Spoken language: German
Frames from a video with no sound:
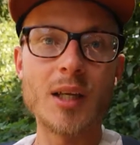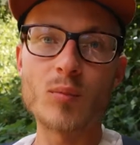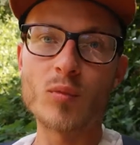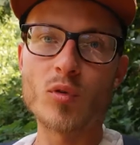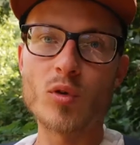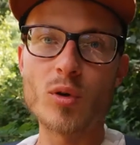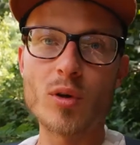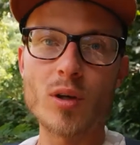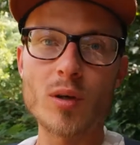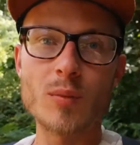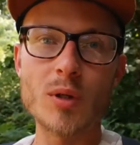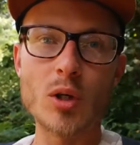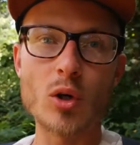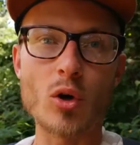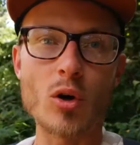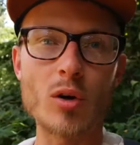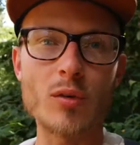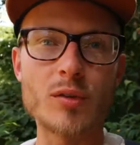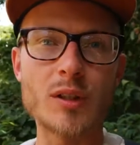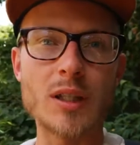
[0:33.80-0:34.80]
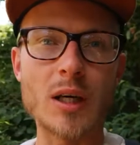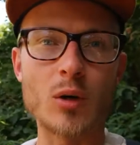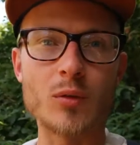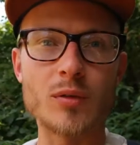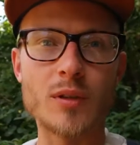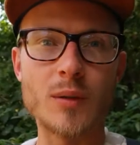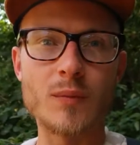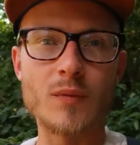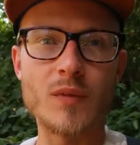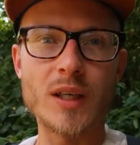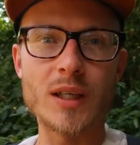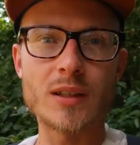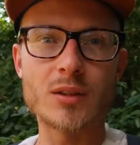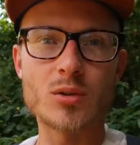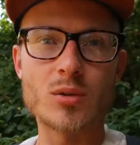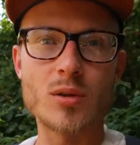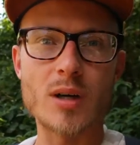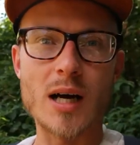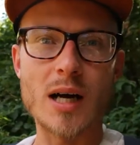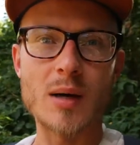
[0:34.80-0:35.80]
pflücke mir oft auf dem Weg
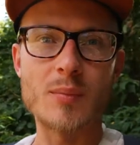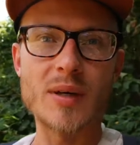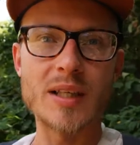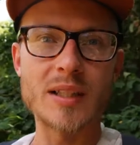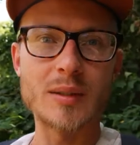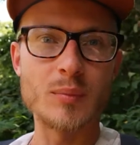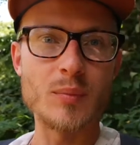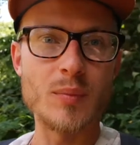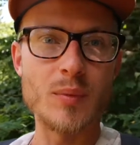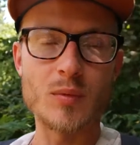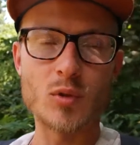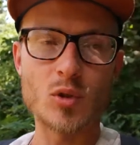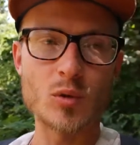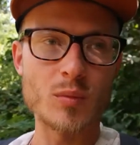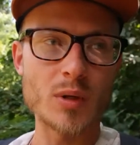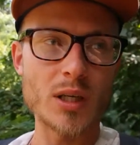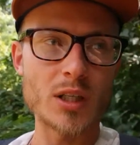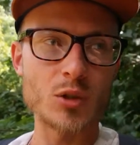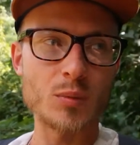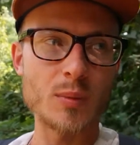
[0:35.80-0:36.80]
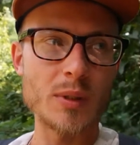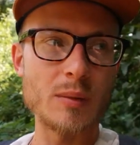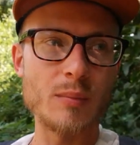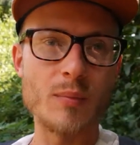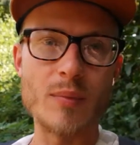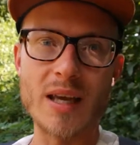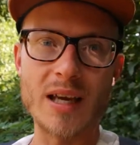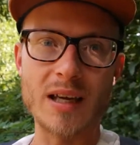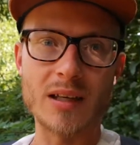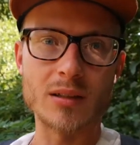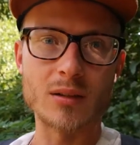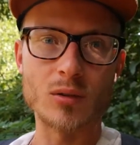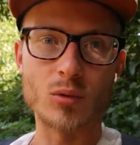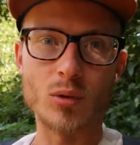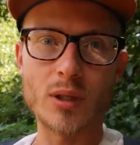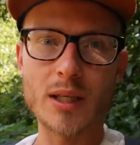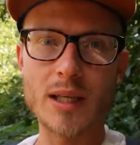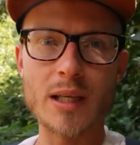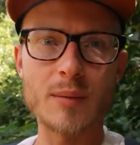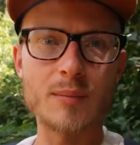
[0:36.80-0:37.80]
zur Arbeit zum Beispiel Beeren
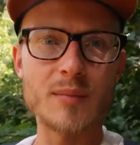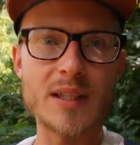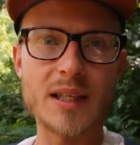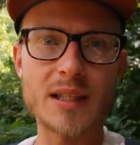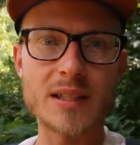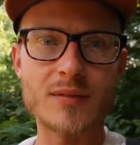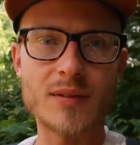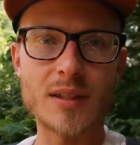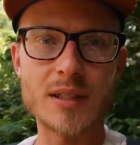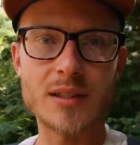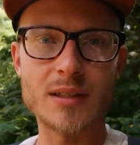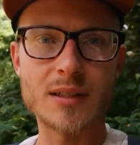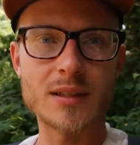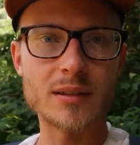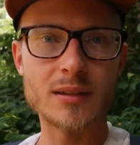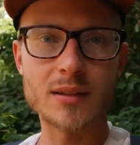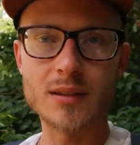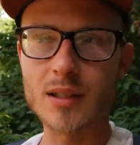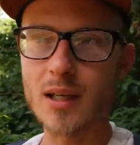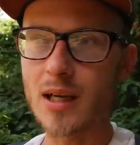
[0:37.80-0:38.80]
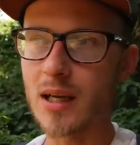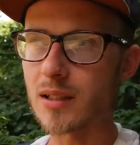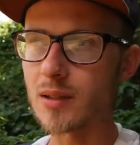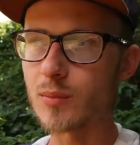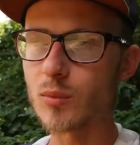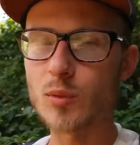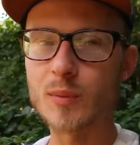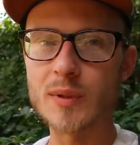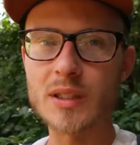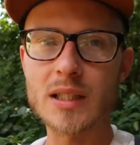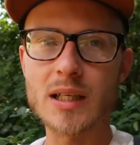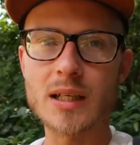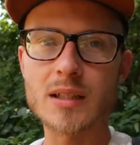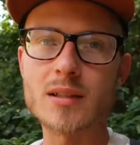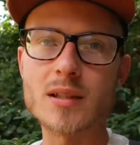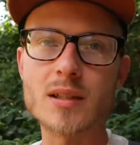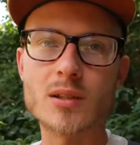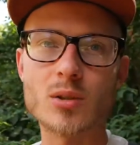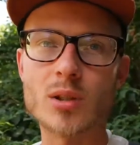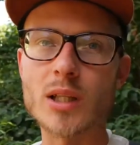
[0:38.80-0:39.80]
oder eben das, was äh, gerade momentan
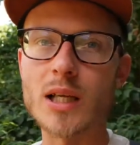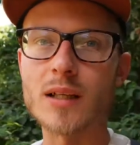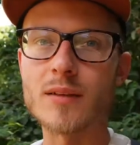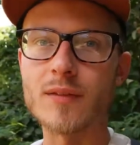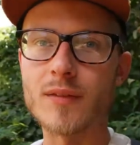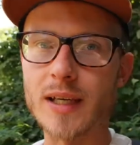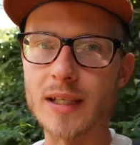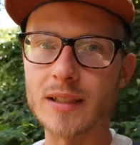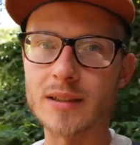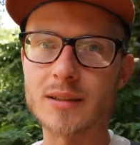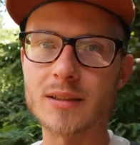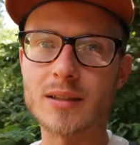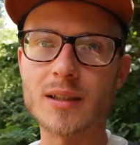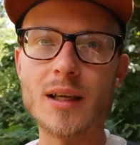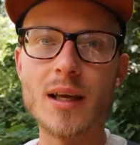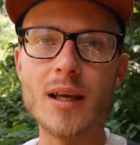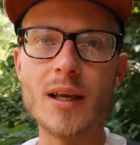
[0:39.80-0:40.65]
saisonal wächst.